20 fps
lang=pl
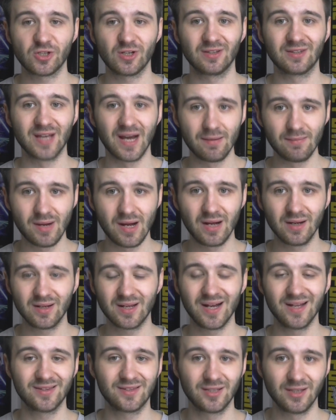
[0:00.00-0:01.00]
że ta
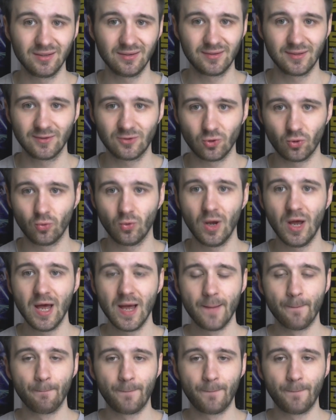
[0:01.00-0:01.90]
manga, ten tytuł